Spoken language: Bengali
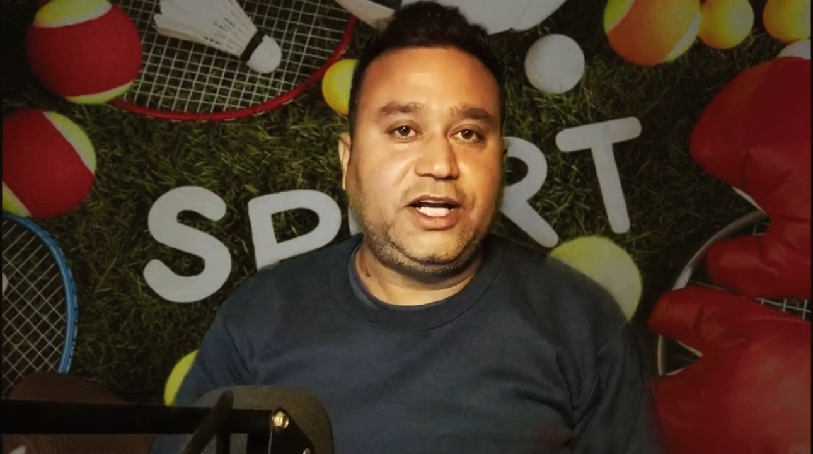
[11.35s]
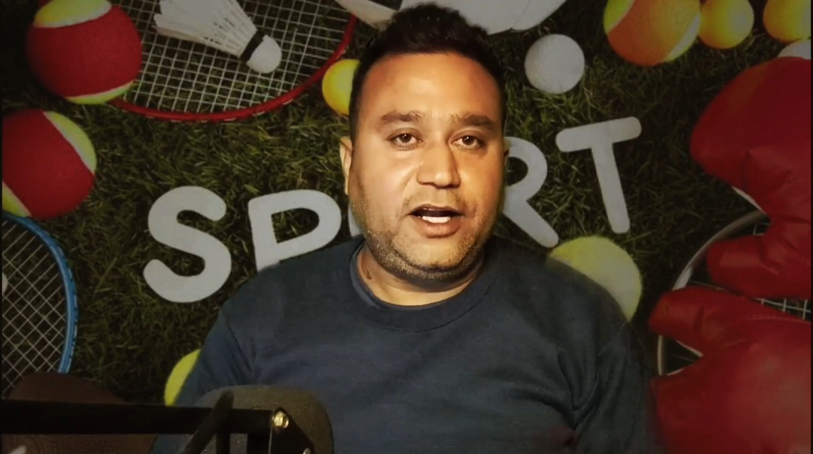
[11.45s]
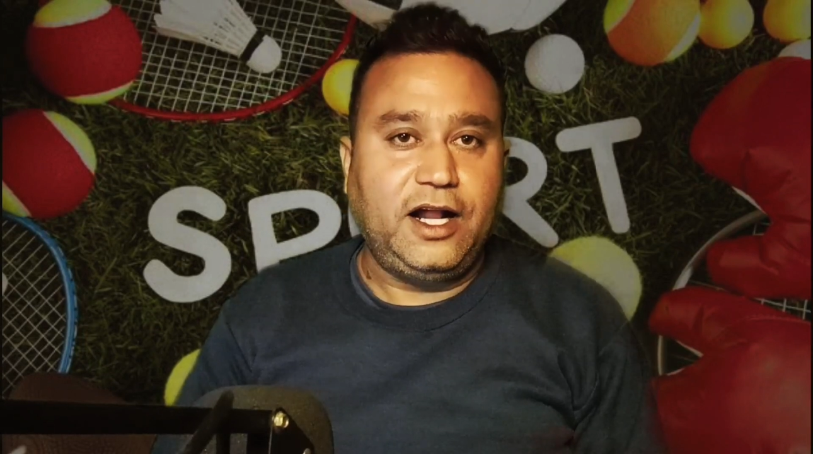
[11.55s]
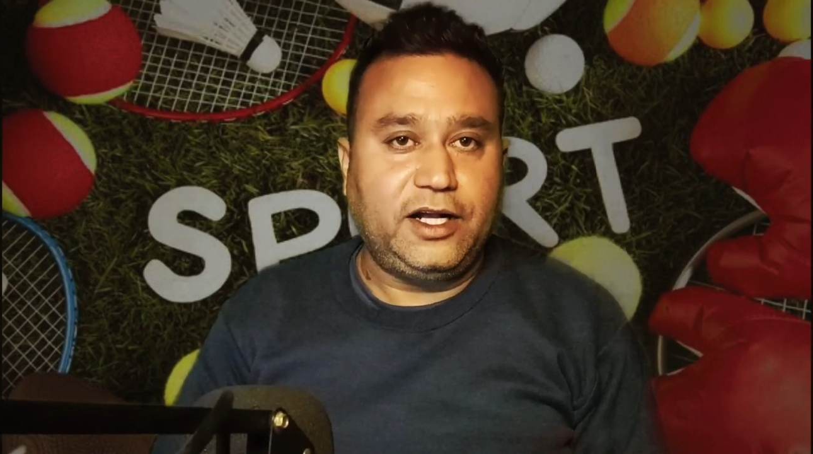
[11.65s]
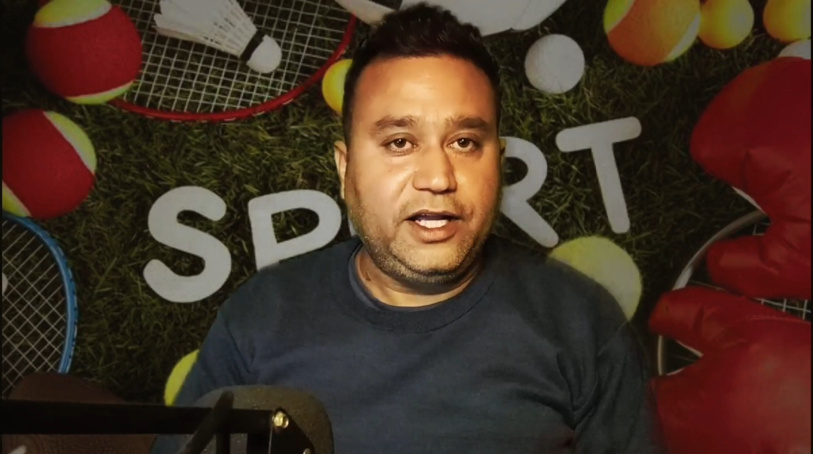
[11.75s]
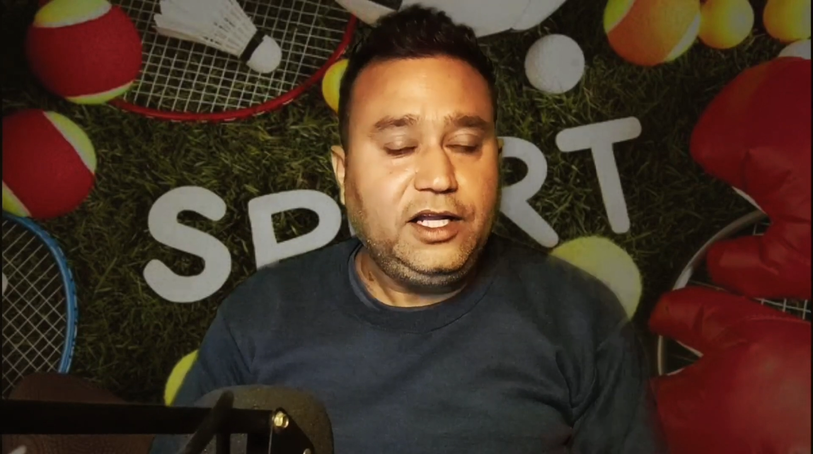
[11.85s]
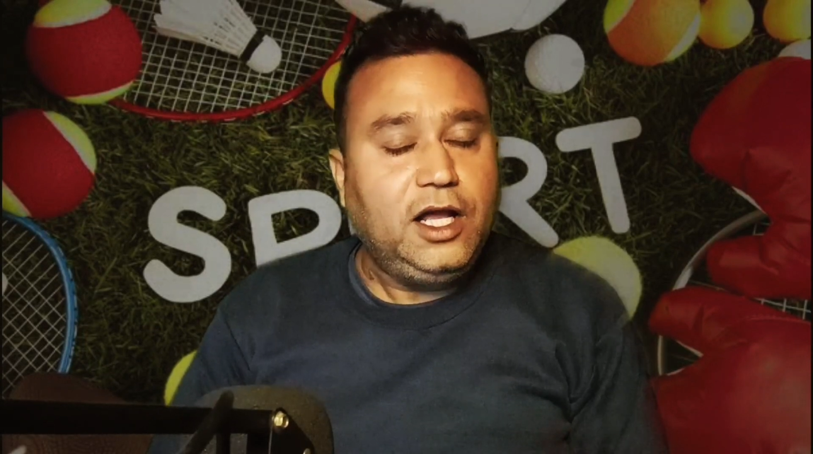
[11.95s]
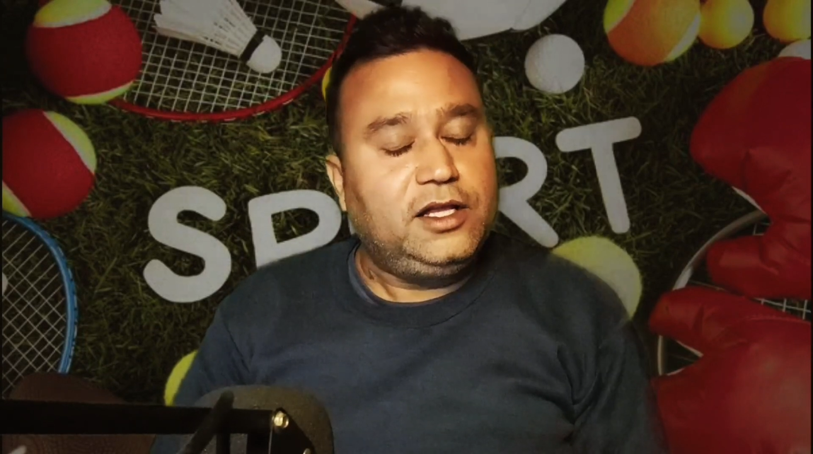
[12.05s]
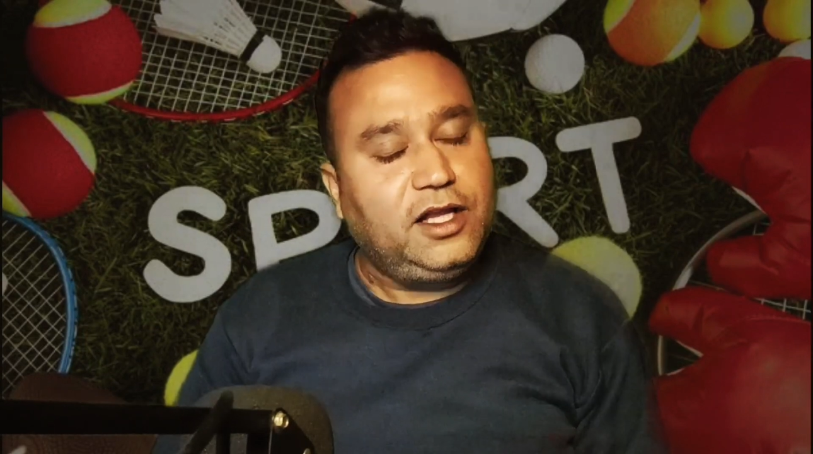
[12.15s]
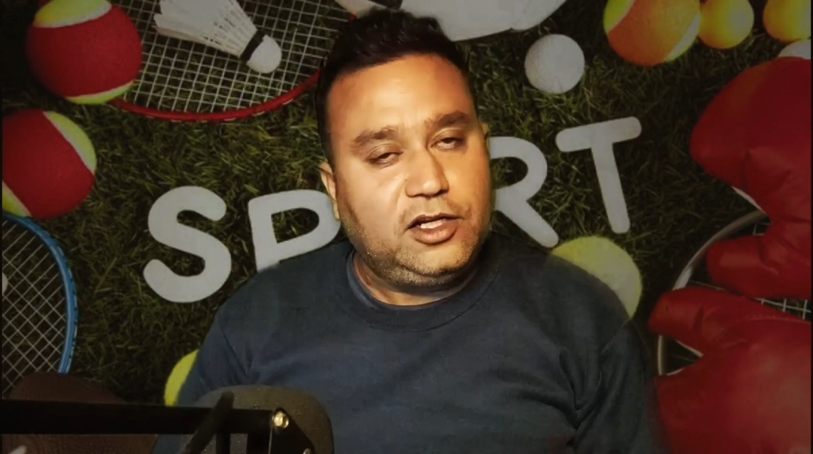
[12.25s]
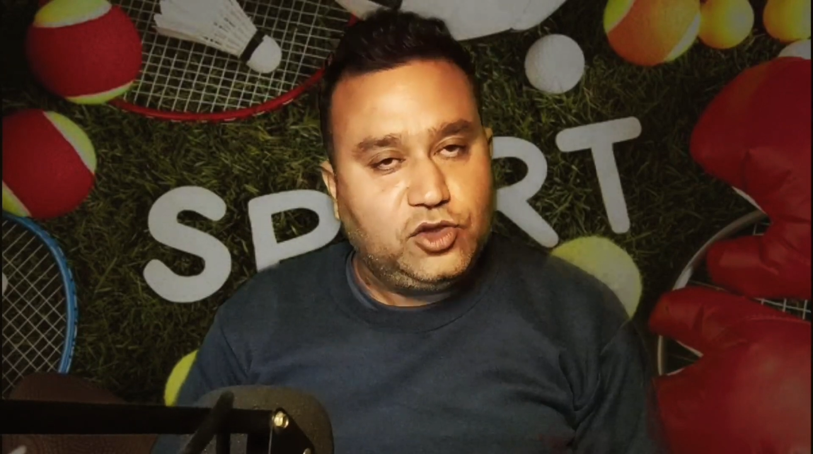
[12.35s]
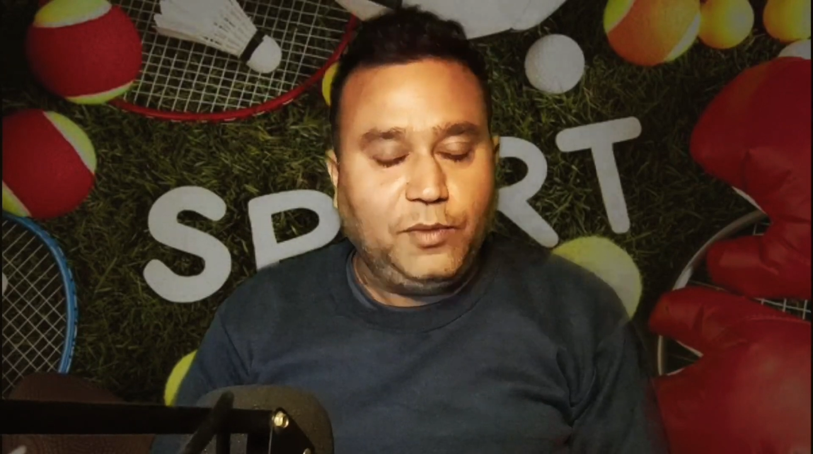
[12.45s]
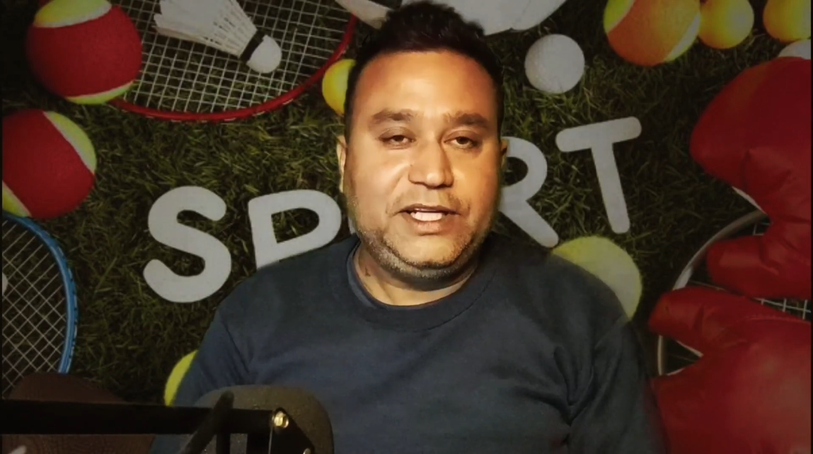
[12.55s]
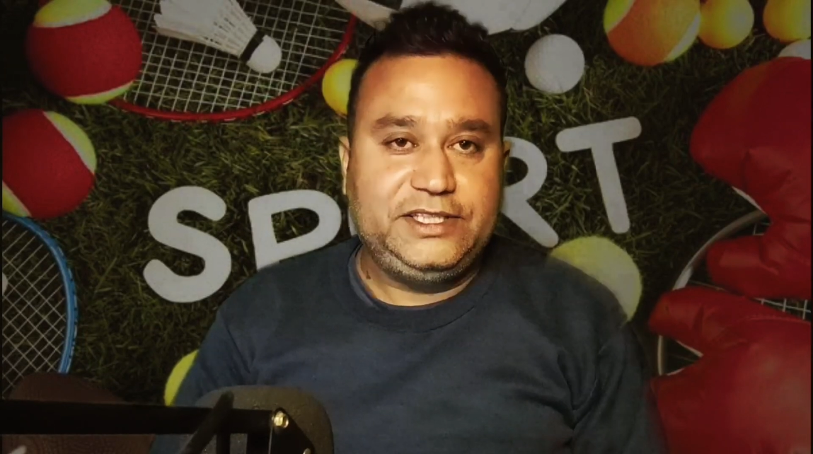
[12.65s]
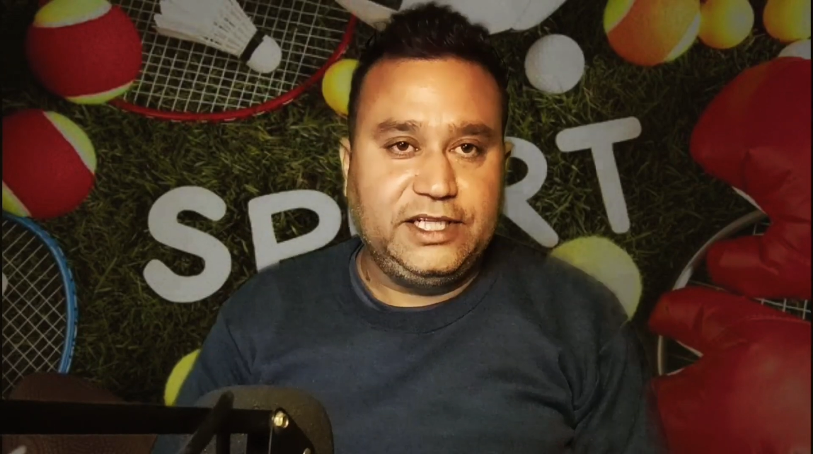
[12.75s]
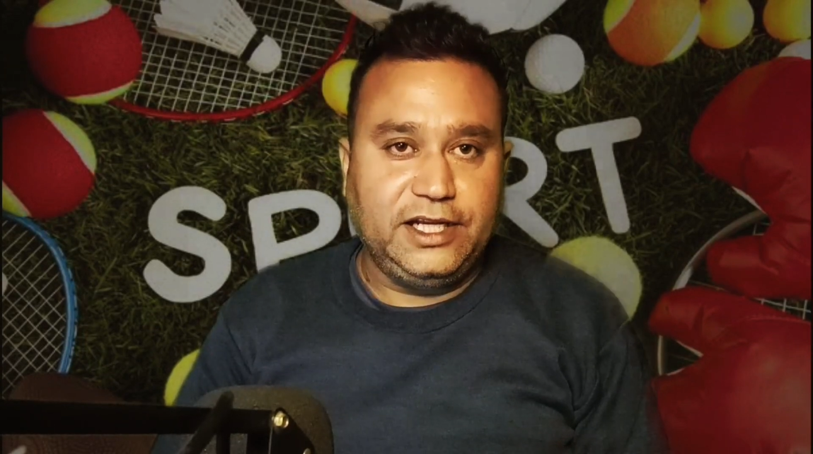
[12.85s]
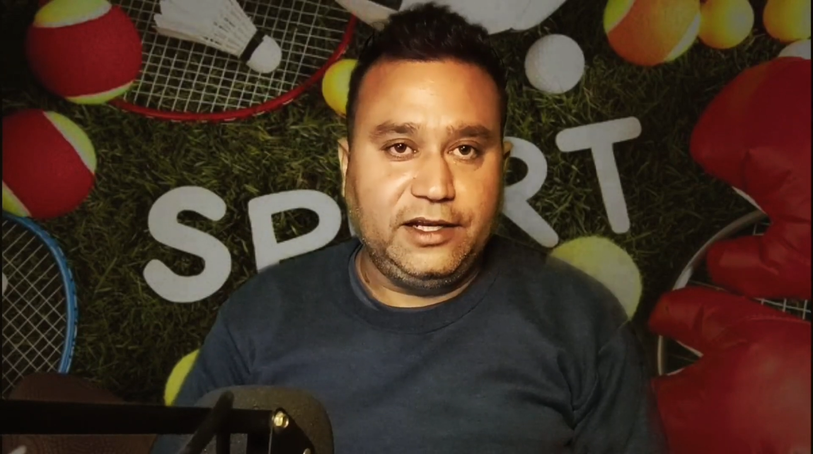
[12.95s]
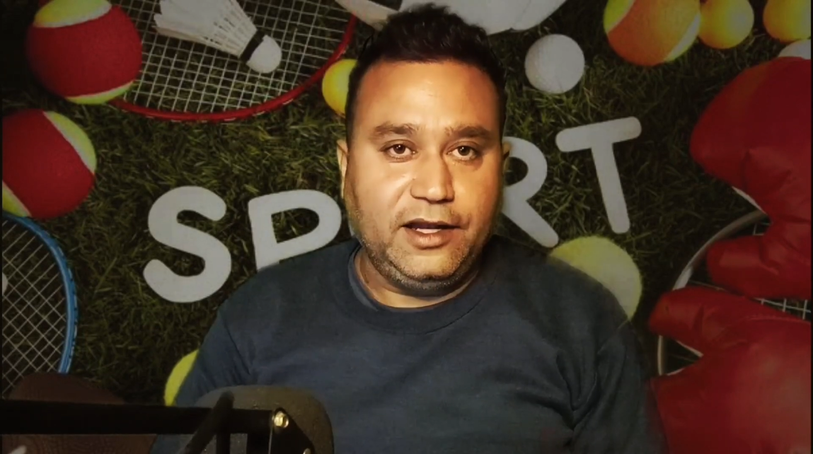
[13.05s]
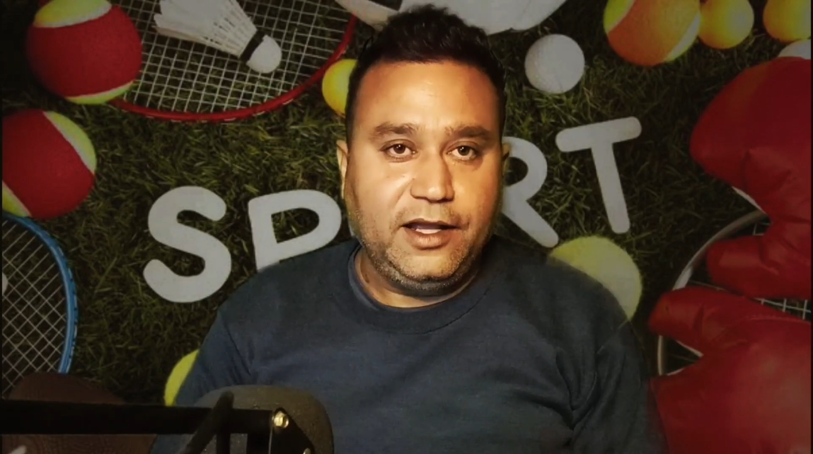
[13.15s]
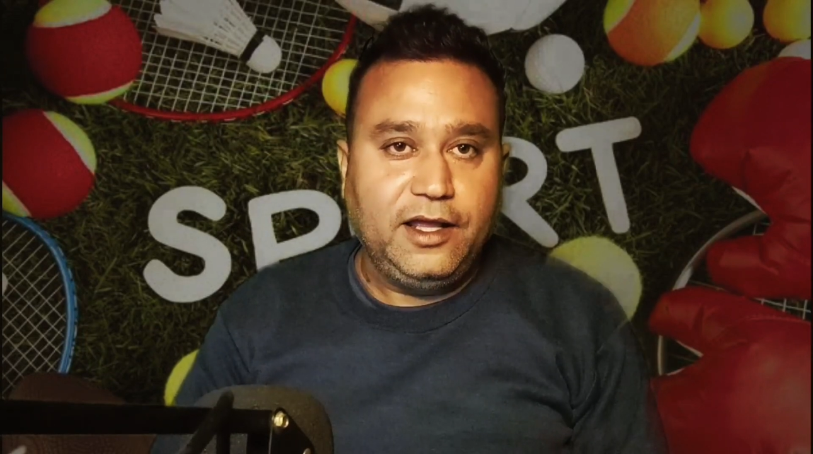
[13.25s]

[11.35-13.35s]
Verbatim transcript: যারা রাখেন তারা সবাই চেনেন